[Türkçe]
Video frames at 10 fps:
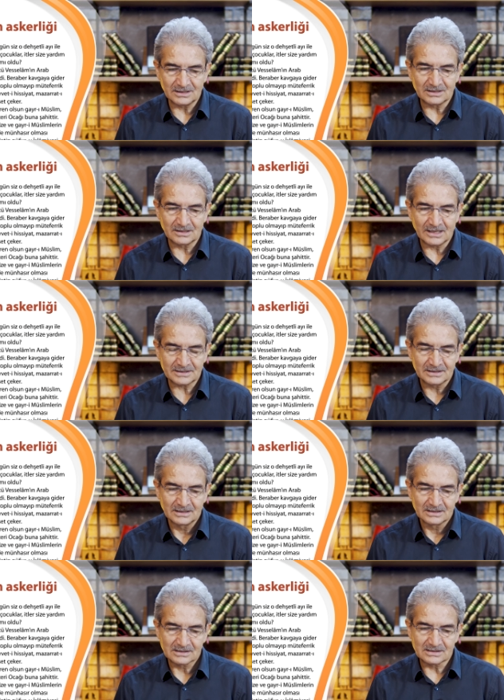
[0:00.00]
itler
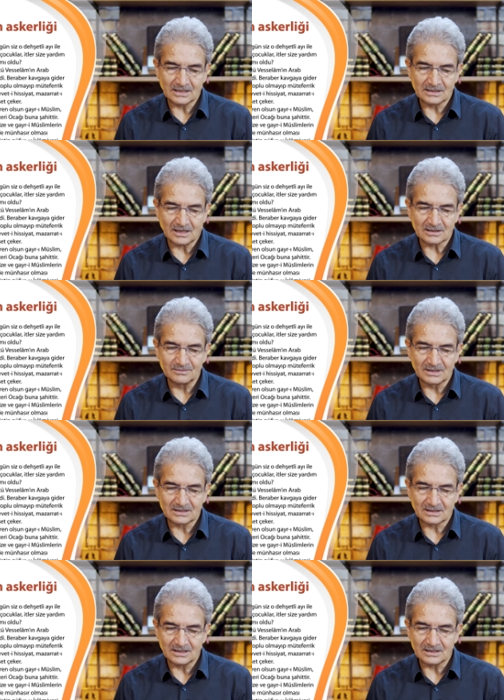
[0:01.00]
size yardım
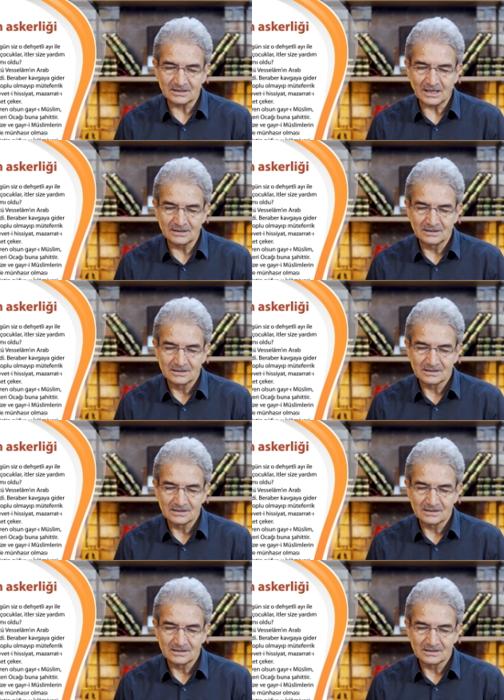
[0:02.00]
ettiklerinden